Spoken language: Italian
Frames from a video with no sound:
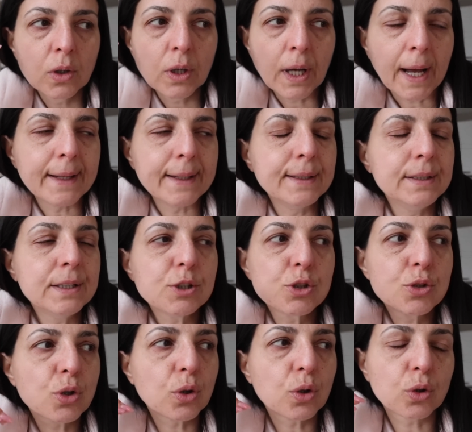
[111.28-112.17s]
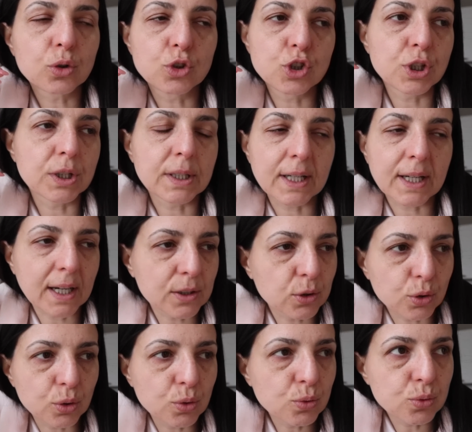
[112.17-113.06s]
all'inizio ho
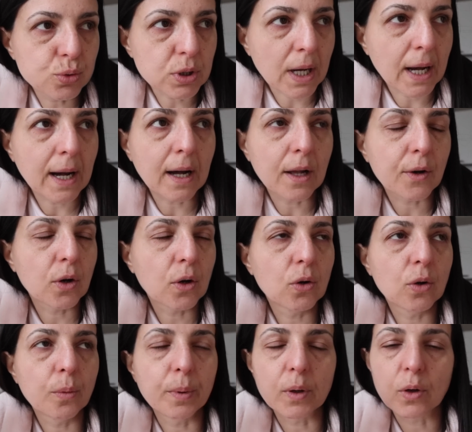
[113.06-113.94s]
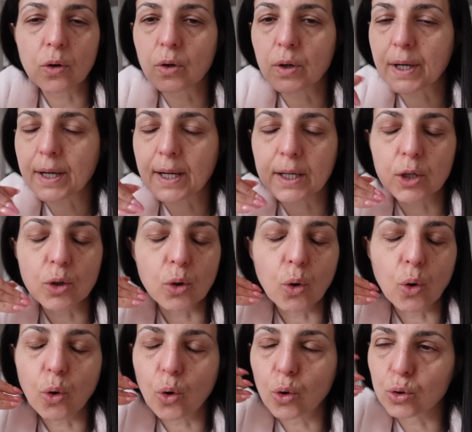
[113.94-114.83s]
cercato di usarlo però raga io
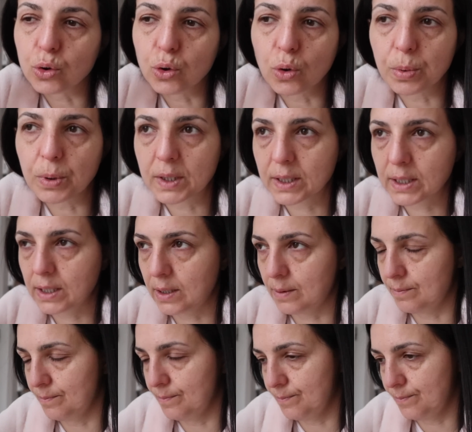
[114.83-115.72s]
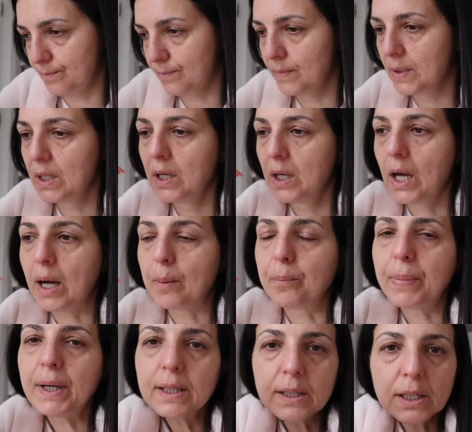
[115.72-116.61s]
lo odio perché a
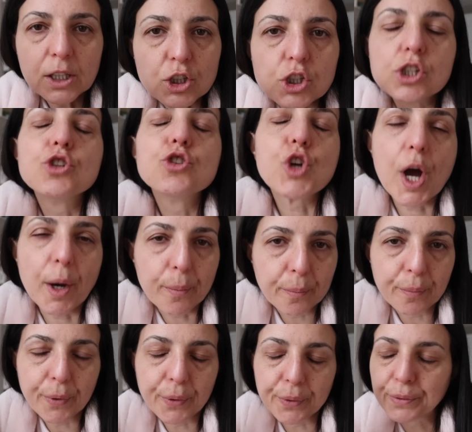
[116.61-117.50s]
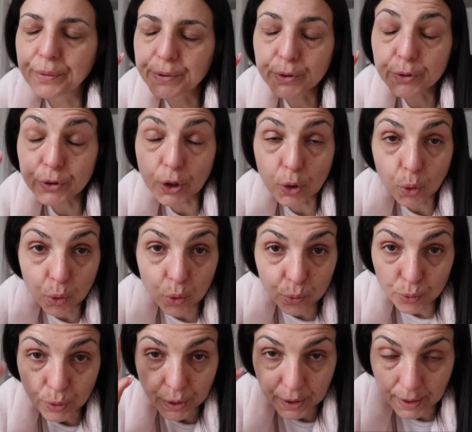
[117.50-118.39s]
parte che ci inciampo lo sarò
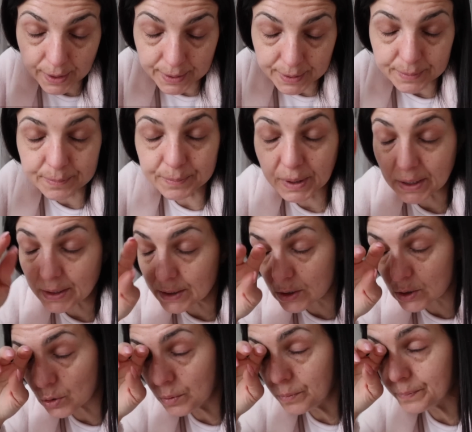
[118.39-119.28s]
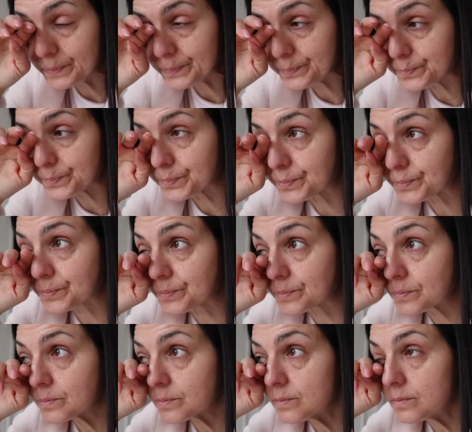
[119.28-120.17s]
l'unica eh penso
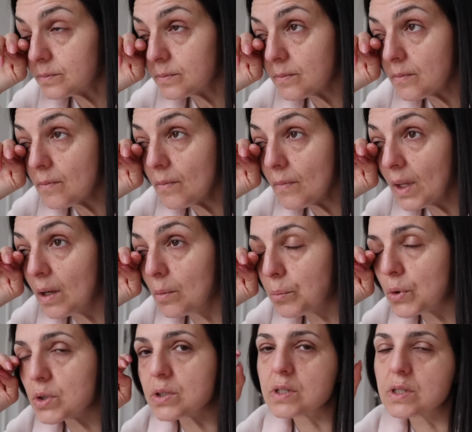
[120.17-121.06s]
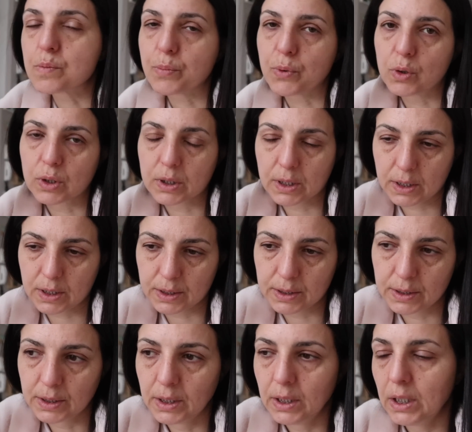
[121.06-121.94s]
poi si sporca
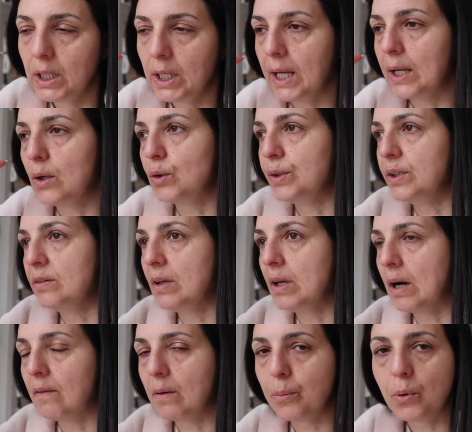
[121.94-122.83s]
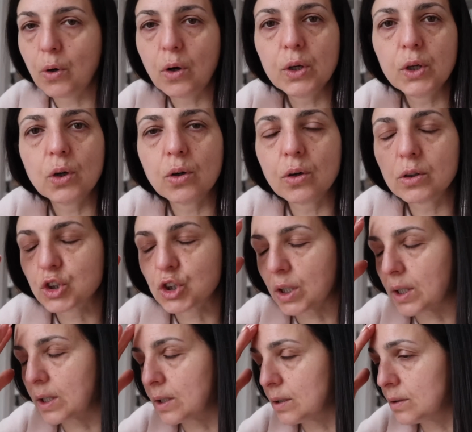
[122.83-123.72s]
e lo devi Poi io
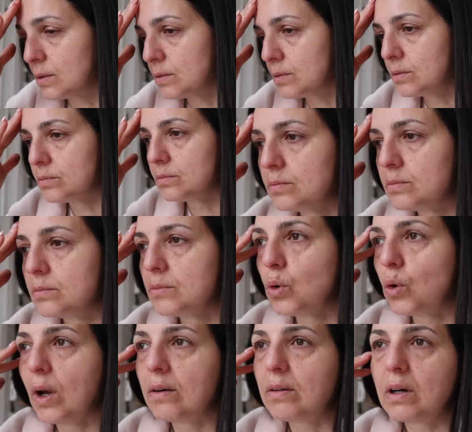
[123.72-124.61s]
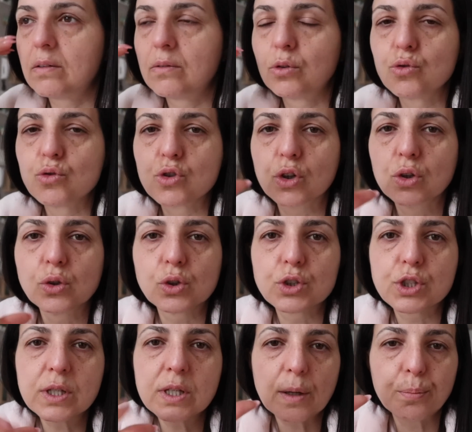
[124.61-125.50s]
cioè, lo lavavo un giorno
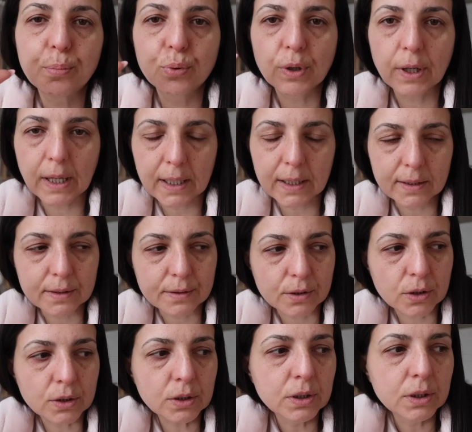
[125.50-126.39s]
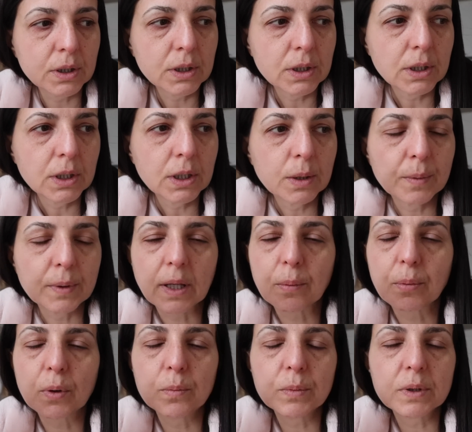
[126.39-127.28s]
sì e pure l'altro,
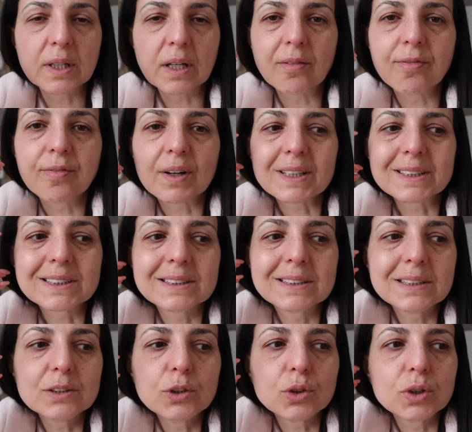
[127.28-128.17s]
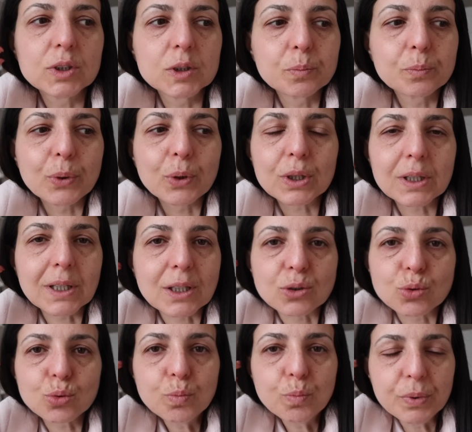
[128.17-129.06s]
perché poi mi dà fastidio, si sporca
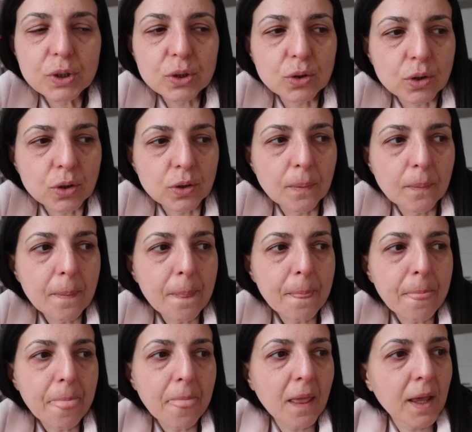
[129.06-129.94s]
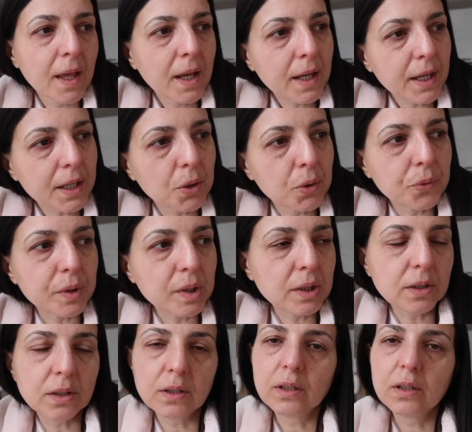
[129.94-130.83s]
subito e
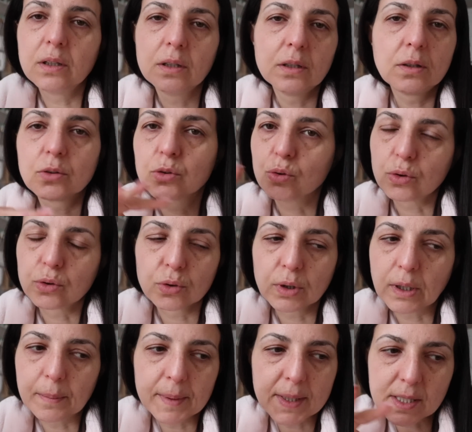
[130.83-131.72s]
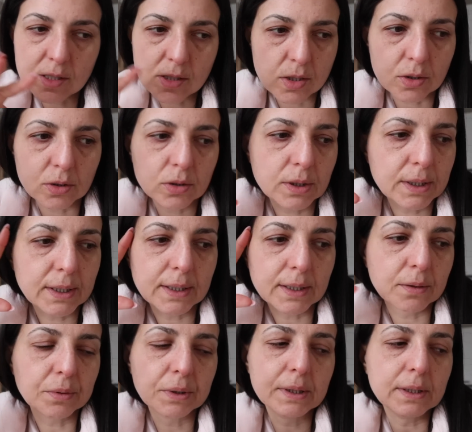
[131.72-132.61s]
quindi ho tolto da mezzo
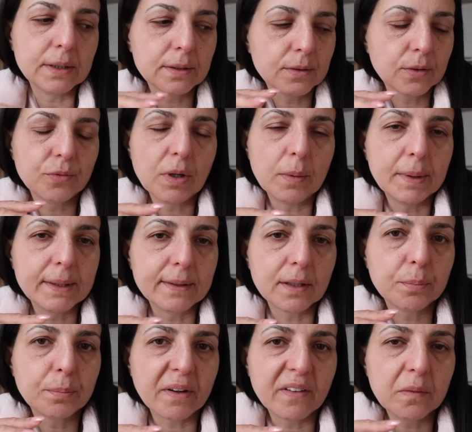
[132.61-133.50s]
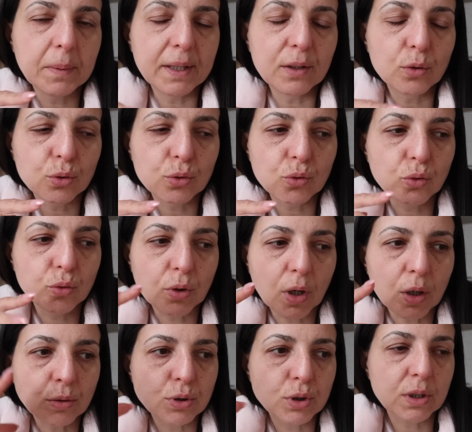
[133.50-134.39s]
e quindi ovviamente il pavimento sotto
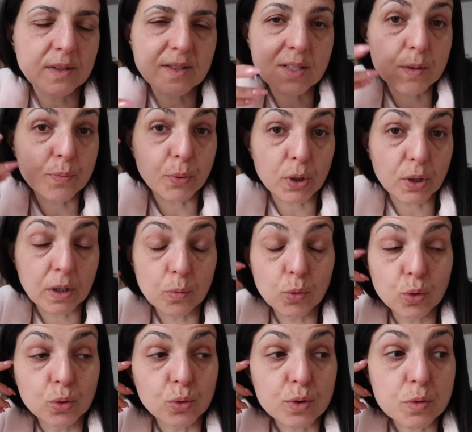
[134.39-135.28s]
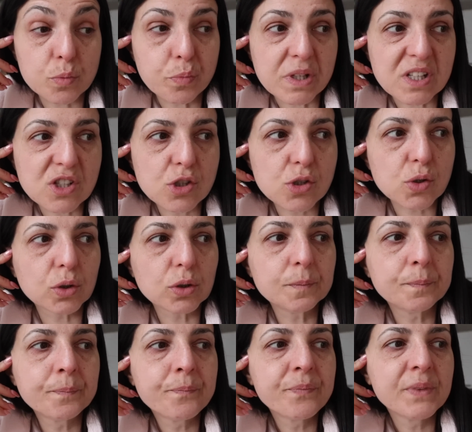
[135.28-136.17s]
la cucina si sporca molto
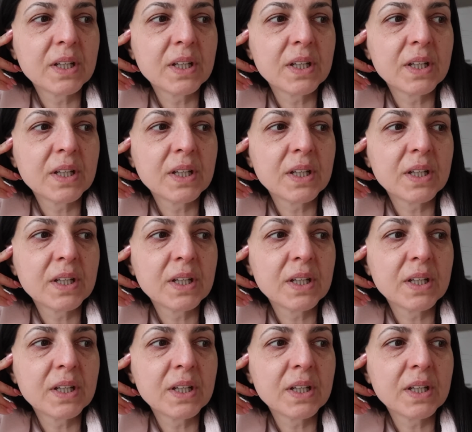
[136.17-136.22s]
spesso